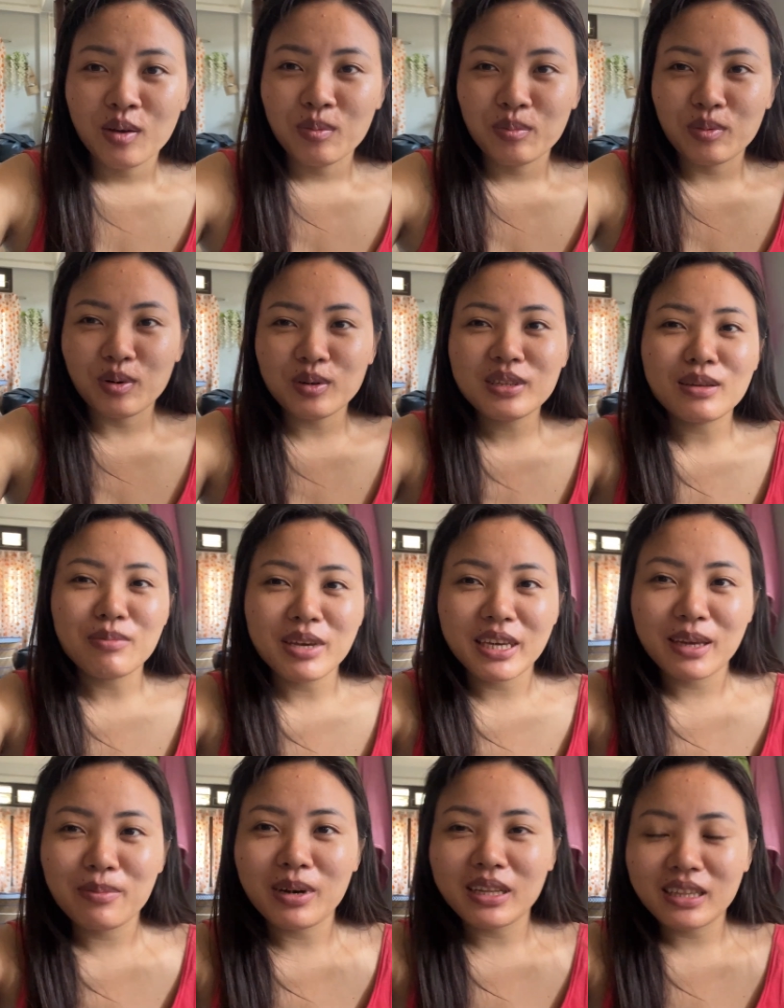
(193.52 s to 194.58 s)
बहुत समय
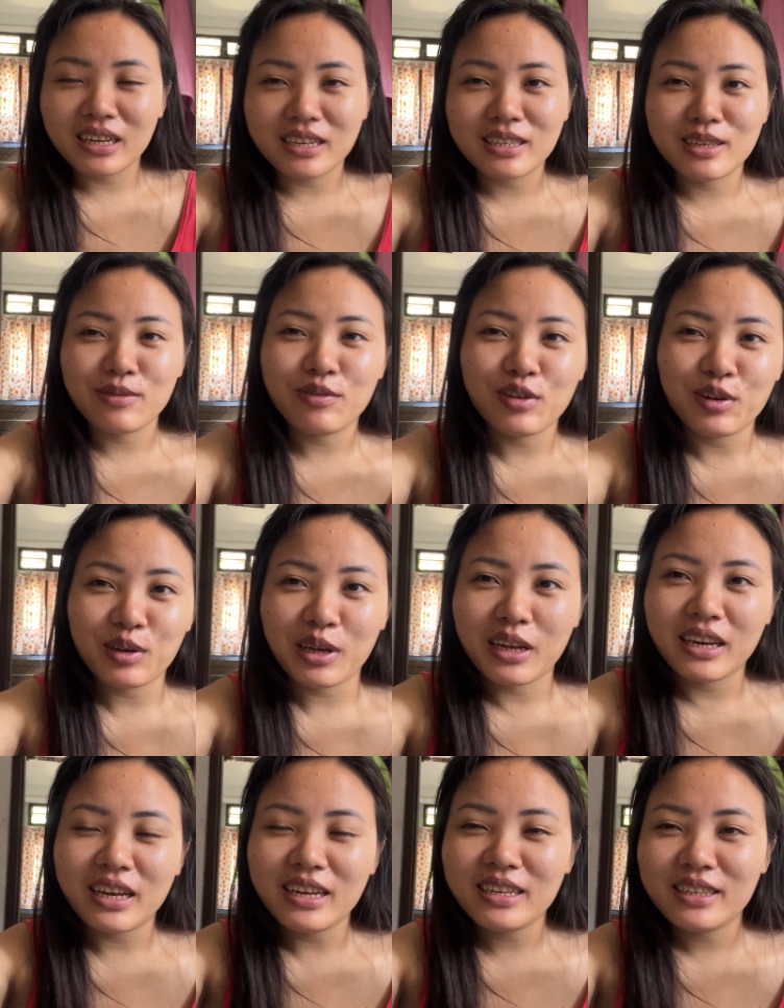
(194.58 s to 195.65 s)
के बाद घर से ब्लॉगिंग
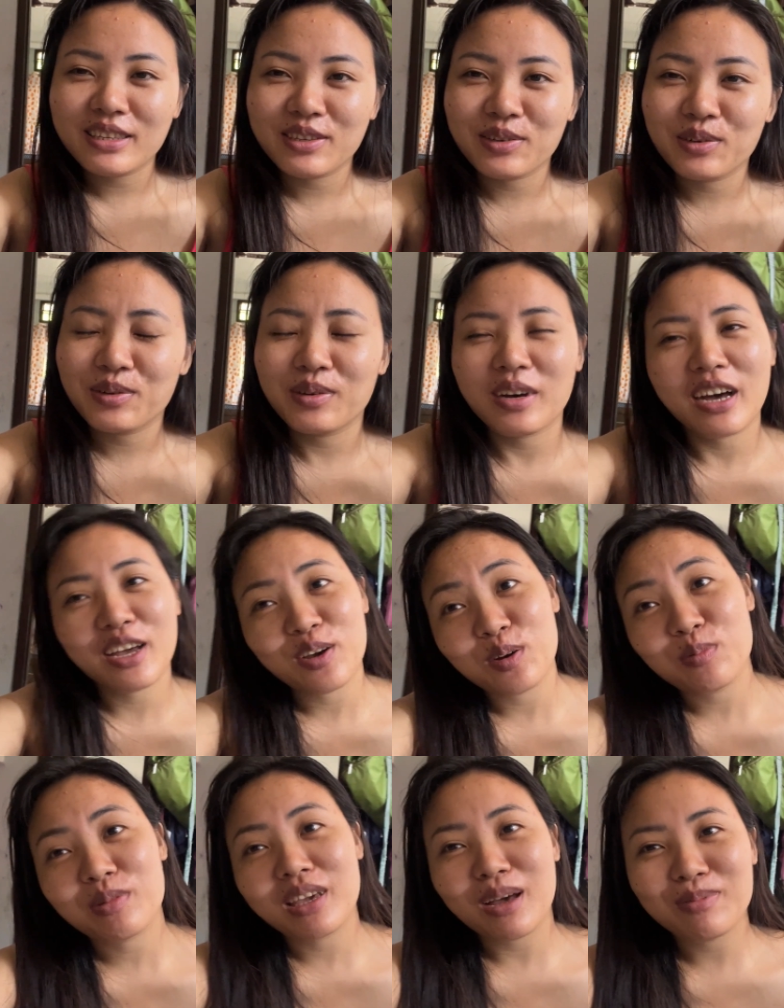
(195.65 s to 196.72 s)
ना तो आई
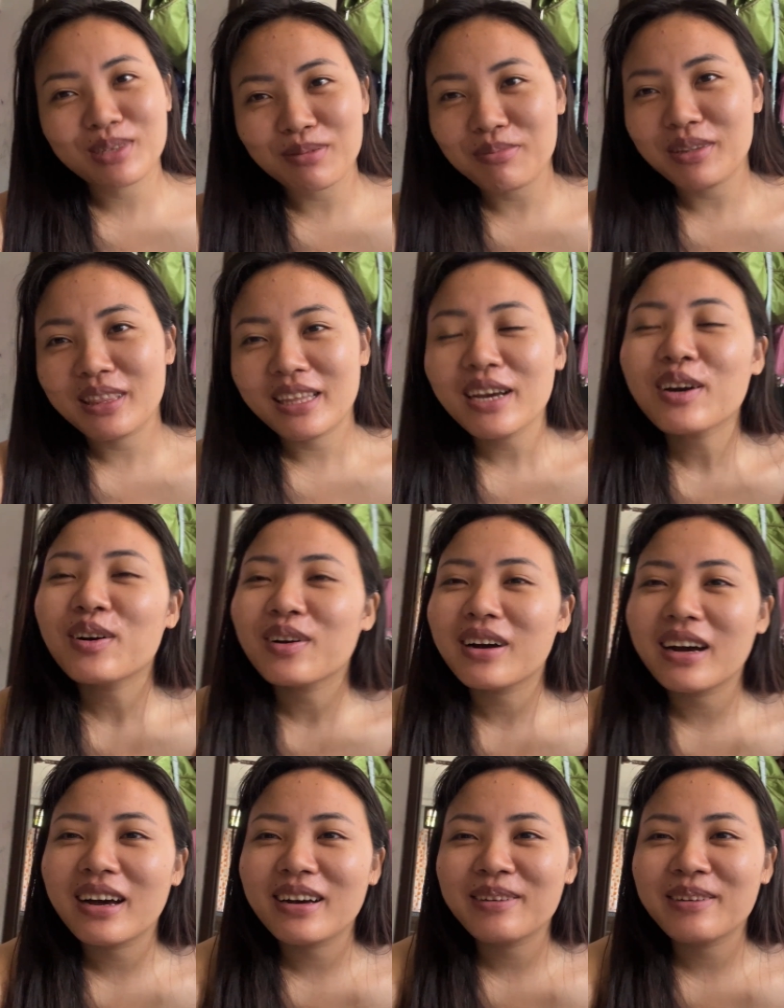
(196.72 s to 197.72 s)
होप कि आप सब भी ठीक होगा